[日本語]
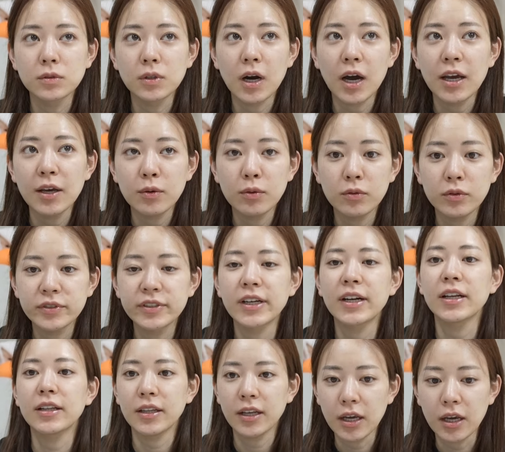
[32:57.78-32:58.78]
解放さ
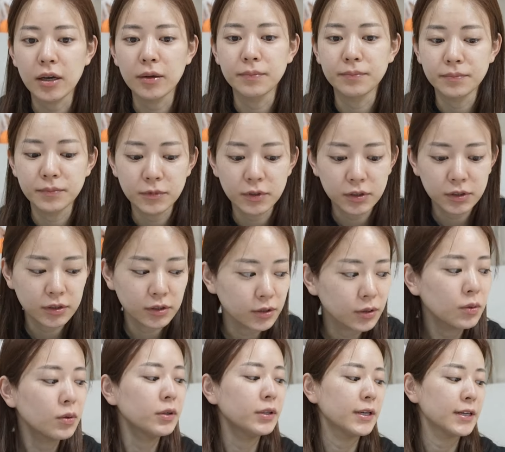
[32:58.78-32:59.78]
れてす
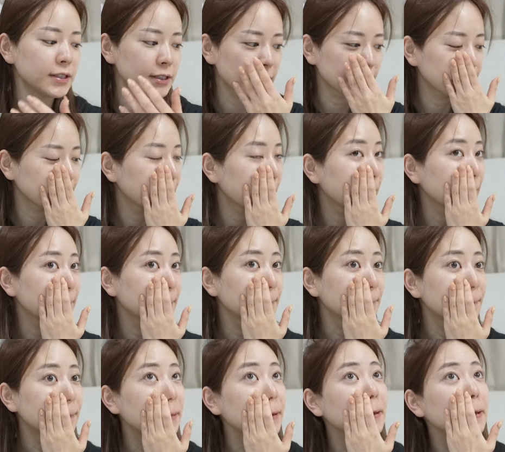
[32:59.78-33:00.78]
ごい寝ちゃって
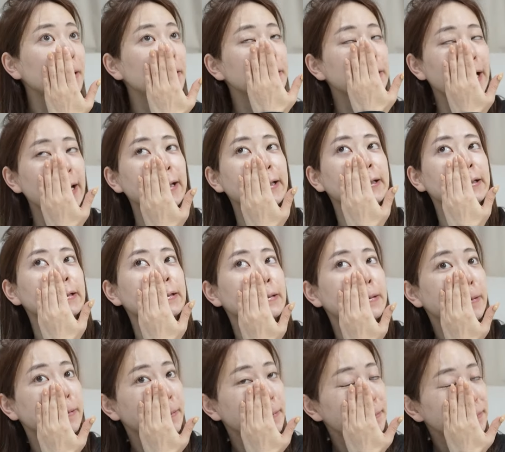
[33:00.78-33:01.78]
もう夜です
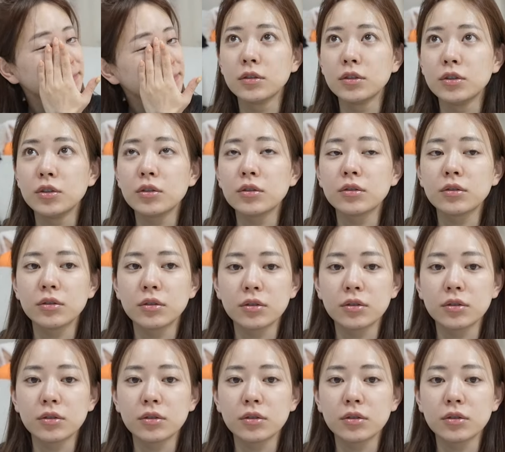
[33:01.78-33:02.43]
夜